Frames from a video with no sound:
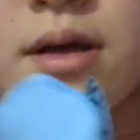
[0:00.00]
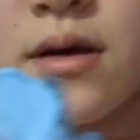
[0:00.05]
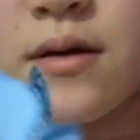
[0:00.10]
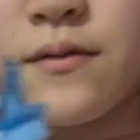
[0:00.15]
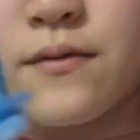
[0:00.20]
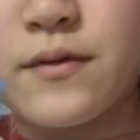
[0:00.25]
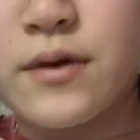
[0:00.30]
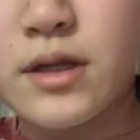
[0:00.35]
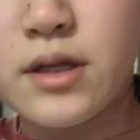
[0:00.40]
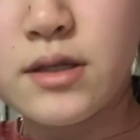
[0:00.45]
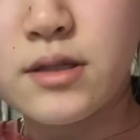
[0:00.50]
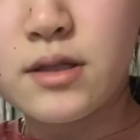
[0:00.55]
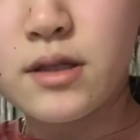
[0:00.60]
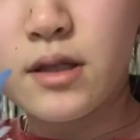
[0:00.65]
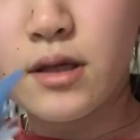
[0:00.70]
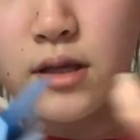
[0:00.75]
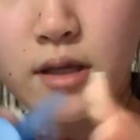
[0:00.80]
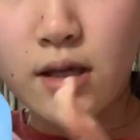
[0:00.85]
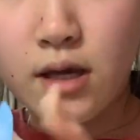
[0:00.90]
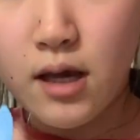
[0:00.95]
вырезала
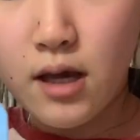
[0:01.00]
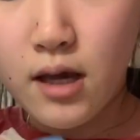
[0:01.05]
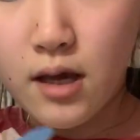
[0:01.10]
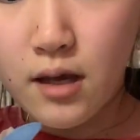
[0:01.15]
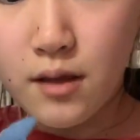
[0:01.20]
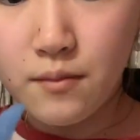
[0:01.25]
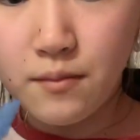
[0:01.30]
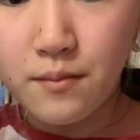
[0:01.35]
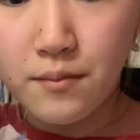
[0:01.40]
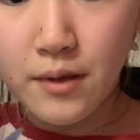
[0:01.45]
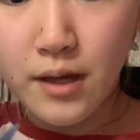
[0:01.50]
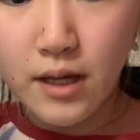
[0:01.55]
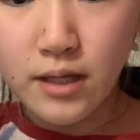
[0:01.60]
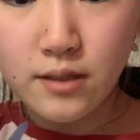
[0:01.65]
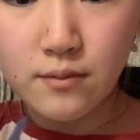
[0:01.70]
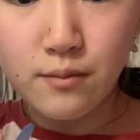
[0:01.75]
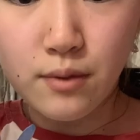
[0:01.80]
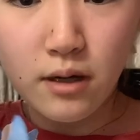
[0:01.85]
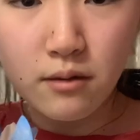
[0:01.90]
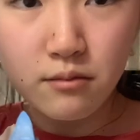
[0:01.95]
я
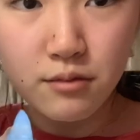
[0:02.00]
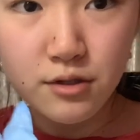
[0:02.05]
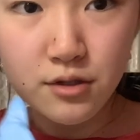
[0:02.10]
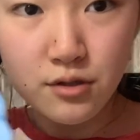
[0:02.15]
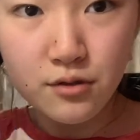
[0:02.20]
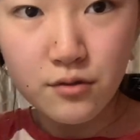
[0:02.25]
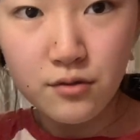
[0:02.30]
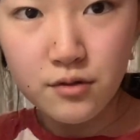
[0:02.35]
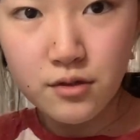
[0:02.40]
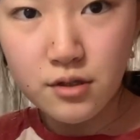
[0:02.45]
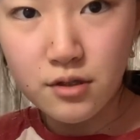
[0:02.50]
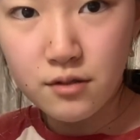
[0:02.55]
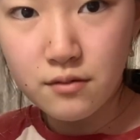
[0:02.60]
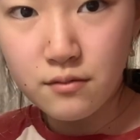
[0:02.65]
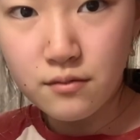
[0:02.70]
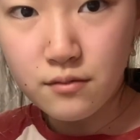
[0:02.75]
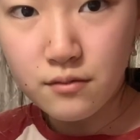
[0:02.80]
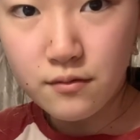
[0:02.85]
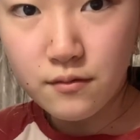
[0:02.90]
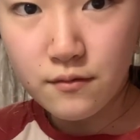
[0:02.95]
5 бабочек
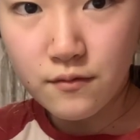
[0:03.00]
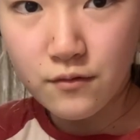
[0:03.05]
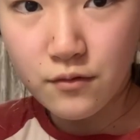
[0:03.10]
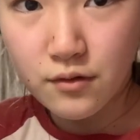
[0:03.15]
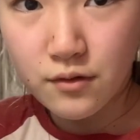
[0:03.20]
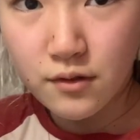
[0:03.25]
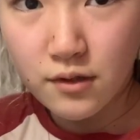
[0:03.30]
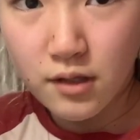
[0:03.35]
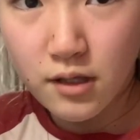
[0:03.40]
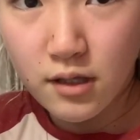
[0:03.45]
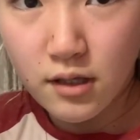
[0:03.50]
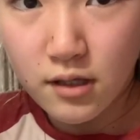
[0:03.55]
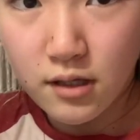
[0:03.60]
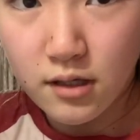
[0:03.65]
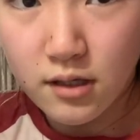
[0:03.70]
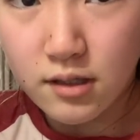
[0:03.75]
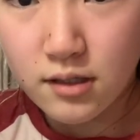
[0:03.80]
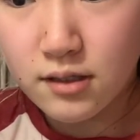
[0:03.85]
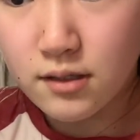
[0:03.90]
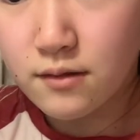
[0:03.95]
уже. Вот такие
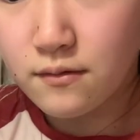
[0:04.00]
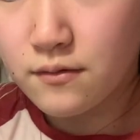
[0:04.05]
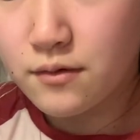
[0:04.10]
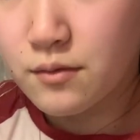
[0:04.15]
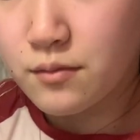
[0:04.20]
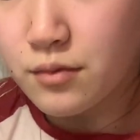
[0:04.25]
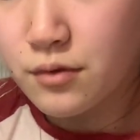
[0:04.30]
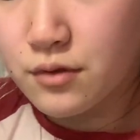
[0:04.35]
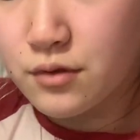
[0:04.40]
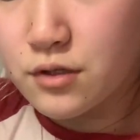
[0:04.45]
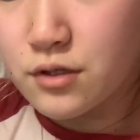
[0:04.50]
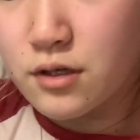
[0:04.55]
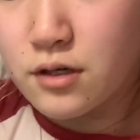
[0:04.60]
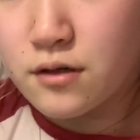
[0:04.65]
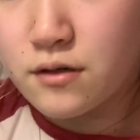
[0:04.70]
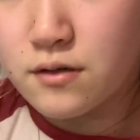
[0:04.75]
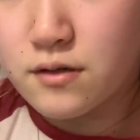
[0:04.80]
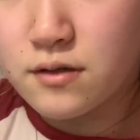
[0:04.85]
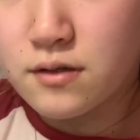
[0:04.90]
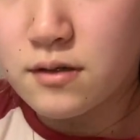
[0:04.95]
красивые
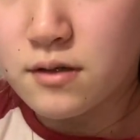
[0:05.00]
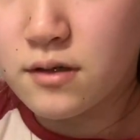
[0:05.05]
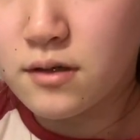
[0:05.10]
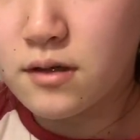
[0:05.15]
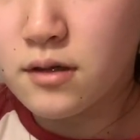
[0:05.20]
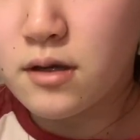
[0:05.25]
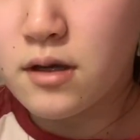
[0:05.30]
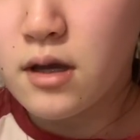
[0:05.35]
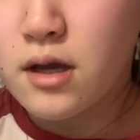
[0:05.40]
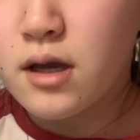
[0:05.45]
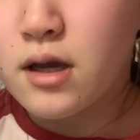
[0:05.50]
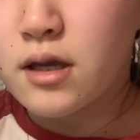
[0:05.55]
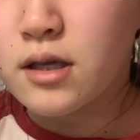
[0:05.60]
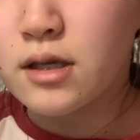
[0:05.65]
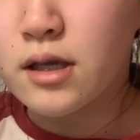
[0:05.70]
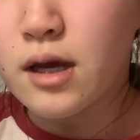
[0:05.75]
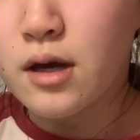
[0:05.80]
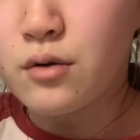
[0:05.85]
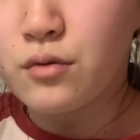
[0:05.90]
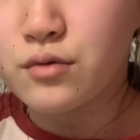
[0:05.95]
получаются.
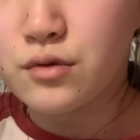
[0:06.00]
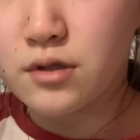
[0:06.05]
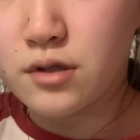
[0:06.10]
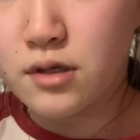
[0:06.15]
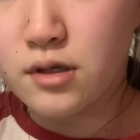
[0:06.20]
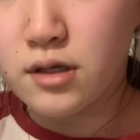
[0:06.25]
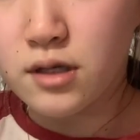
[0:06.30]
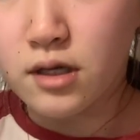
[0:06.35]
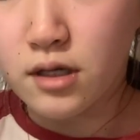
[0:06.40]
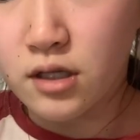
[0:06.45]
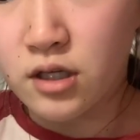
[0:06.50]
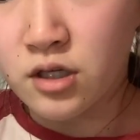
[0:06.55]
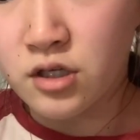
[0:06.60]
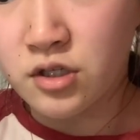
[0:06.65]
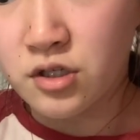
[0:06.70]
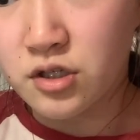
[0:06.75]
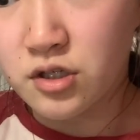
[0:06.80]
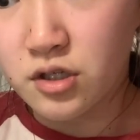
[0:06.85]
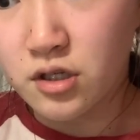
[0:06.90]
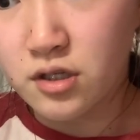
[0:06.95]
Я усики,
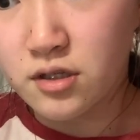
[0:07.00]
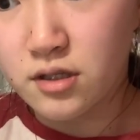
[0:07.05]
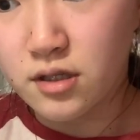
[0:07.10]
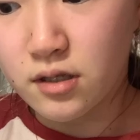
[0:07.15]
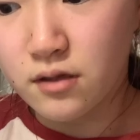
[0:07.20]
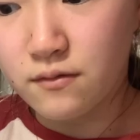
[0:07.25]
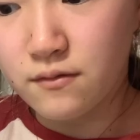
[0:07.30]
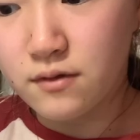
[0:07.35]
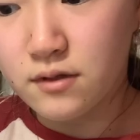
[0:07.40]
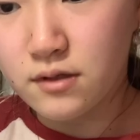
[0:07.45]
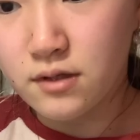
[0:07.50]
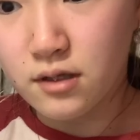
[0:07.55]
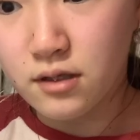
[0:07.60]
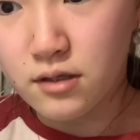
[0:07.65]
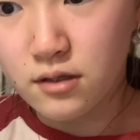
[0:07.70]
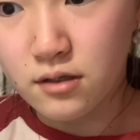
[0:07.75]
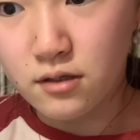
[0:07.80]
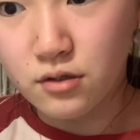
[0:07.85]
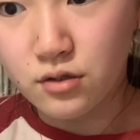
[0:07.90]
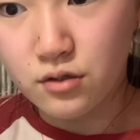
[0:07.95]
конечно же, не стала
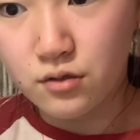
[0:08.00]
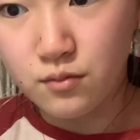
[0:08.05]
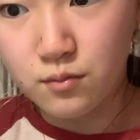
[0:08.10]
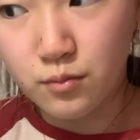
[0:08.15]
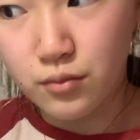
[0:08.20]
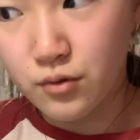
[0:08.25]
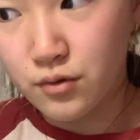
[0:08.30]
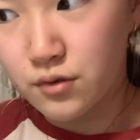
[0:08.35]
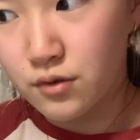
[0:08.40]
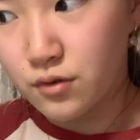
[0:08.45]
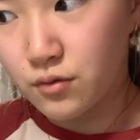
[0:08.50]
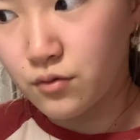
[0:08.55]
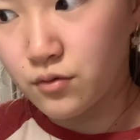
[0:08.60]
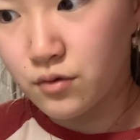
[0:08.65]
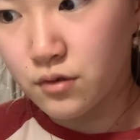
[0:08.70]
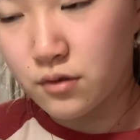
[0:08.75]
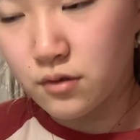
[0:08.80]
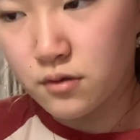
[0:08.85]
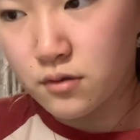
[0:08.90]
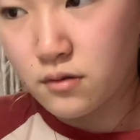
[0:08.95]
вырезать. Это же просто
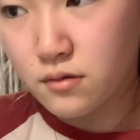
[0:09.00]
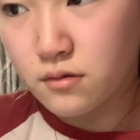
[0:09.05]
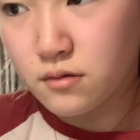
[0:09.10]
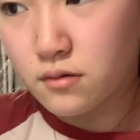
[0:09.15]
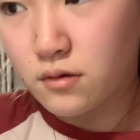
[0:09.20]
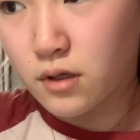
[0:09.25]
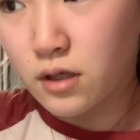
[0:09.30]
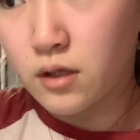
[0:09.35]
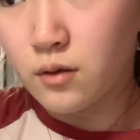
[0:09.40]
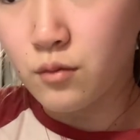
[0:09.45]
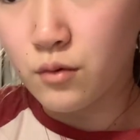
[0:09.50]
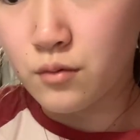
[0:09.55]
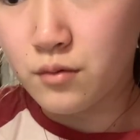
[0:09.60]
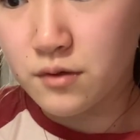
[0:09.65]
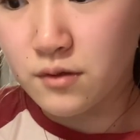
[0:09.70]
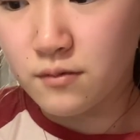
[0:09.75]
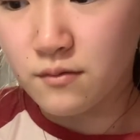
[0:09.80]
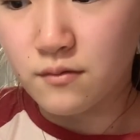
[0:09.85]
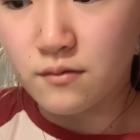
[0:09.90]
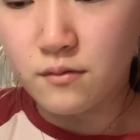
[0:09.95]
ужас. Каким
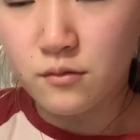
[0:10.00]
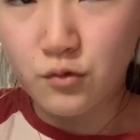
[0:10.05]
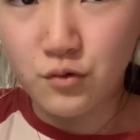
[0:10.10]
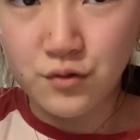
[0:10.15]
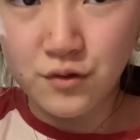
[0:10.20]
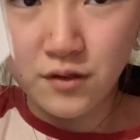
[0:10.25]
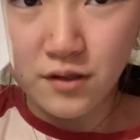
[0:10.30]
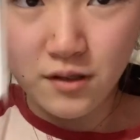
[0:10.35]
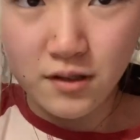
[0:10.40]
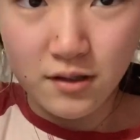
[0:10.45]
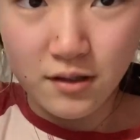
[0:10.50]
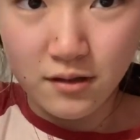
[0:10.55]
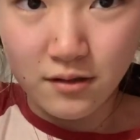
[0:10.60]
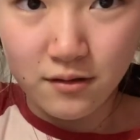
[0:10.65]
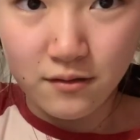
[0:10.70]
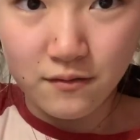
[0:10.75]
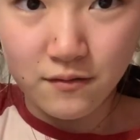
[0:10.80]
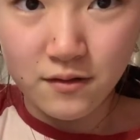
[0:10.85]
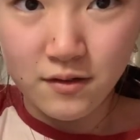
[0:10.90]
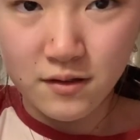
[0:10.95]
образом усики
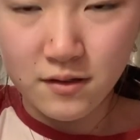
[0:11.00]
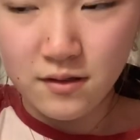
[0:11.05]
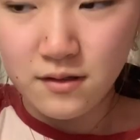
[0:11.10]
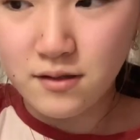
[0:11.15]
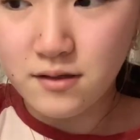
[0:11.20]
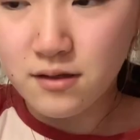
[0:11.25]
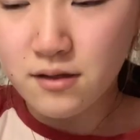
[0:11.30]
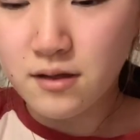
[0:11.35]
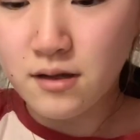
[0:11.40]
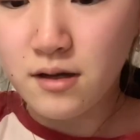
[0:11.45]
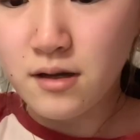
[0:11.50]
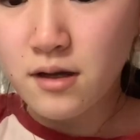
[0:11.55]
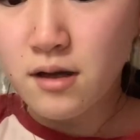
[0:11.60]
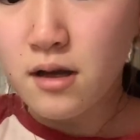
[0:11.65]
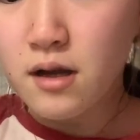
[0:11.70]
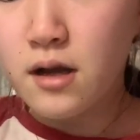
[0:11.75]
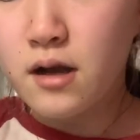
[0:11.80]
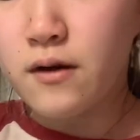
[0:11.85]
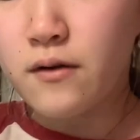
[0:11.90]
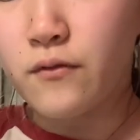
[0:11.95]
надо вырезать?
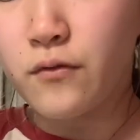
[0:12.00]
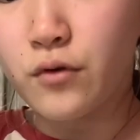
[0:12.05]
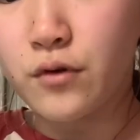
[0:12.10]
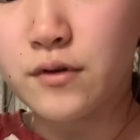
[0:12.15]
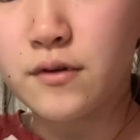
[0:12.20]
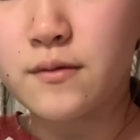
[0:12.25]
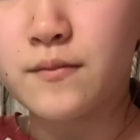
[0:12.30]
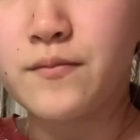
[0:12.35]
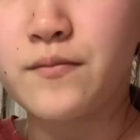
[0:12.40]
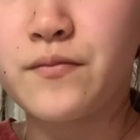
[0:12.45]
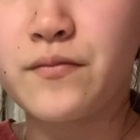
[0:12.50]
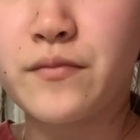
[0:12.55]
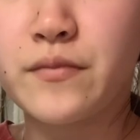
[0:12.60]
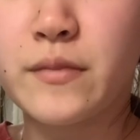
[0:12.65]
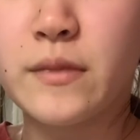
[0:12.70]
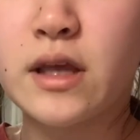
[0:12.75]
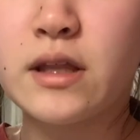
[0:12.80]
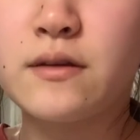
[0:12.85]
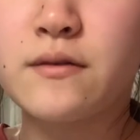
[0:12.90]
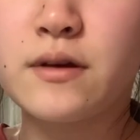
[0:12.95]
Вот.
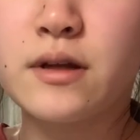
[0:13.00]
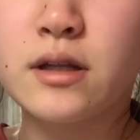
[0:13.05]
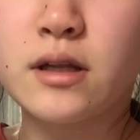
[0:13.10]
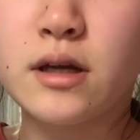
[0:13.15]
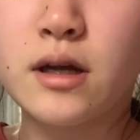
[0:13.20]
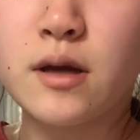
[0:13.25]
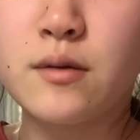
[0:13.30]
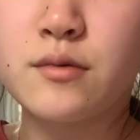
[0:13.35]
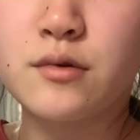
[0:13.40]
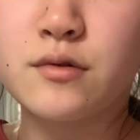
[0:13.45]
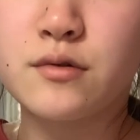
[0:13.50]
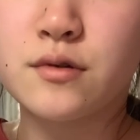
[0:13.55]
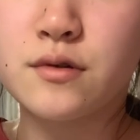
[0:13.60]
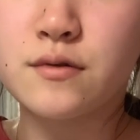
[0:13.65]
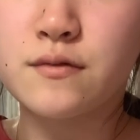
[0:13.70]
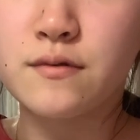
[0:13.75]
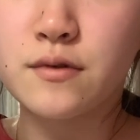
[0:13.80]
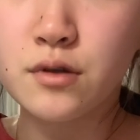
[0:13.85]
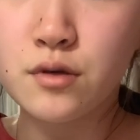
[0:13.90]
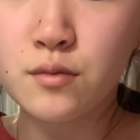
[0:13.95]
Я, наверное, камеру уже
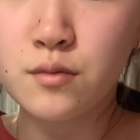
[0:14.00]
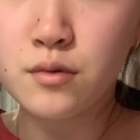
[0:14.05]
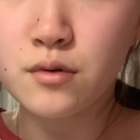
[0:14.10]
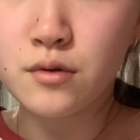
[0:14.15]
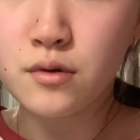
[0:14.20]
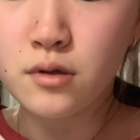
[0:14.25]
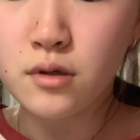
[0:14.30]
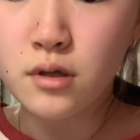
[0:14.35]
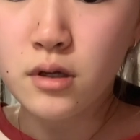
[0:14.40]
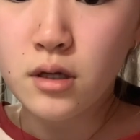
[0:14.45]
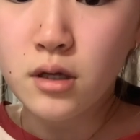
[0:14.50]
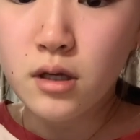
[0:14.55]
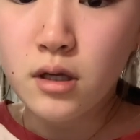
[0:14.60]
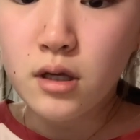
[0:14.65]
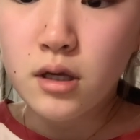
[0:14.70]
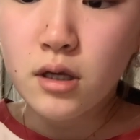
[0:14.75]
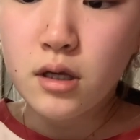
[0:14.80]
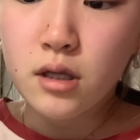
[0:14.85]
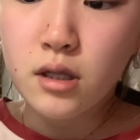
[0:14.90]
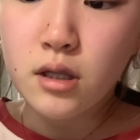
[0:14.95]
вырублю.
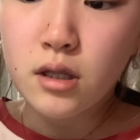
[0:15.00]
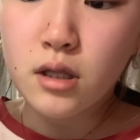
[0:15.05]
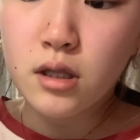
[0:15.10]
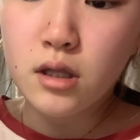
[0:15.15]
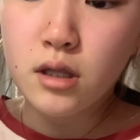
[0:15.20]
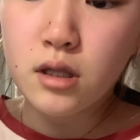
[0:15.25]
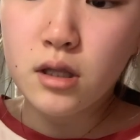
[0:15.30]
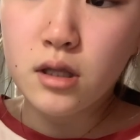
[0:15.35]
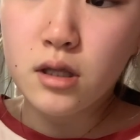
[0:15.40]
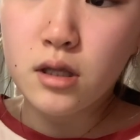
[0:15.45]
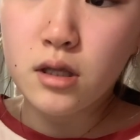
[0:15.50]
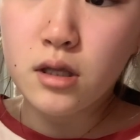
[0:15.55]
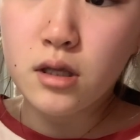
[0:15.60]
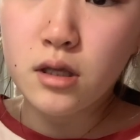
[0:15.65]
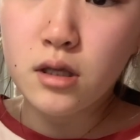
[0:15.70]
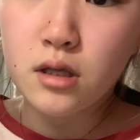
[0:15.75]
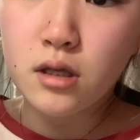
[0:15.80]
И